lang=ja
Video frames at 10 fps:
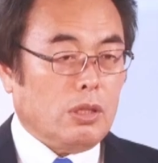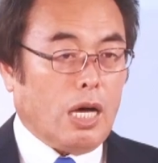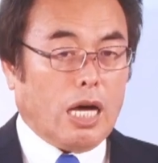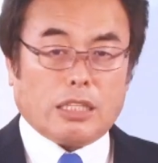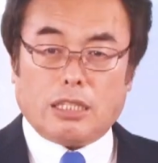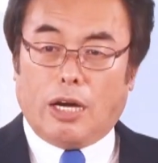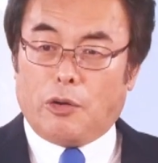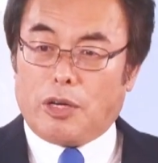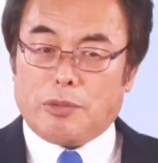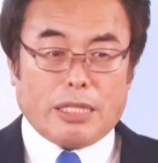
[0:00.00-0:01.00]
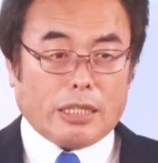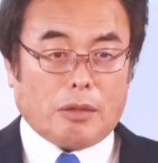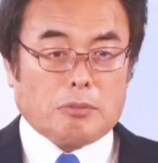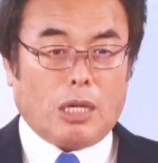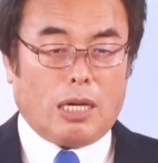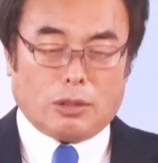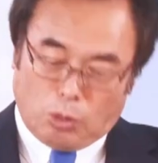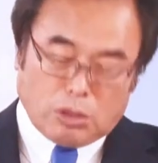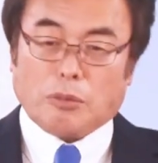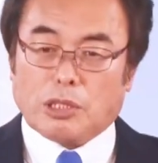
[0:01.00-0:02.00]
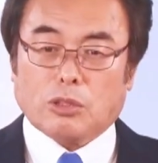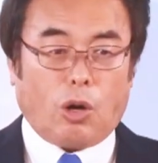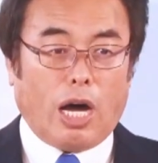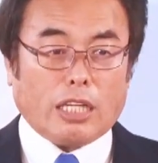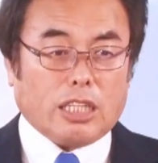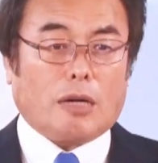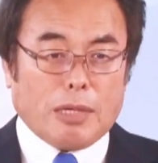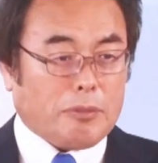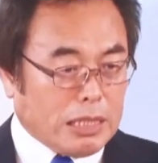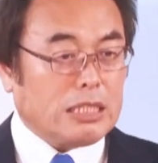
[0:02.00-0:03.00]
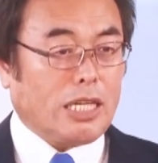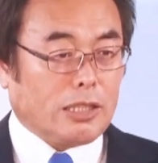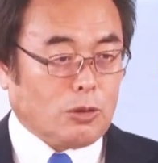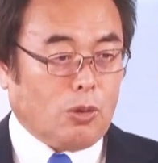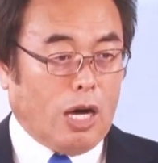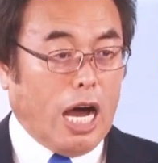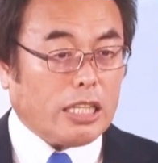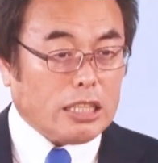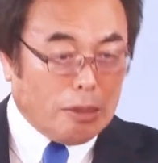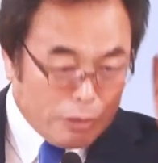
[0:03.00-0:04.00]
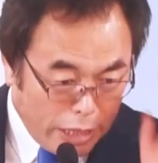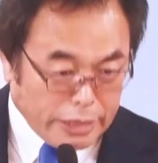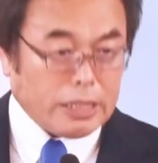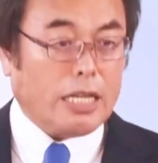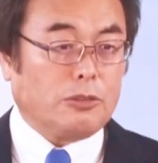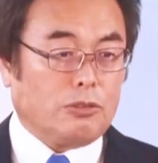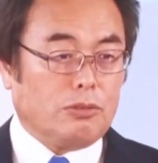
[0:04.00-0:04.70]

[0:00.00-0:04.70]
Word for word: うあ哀れみはなければ、まあ、どうでもいいと諦めればいいんだけど諦められないの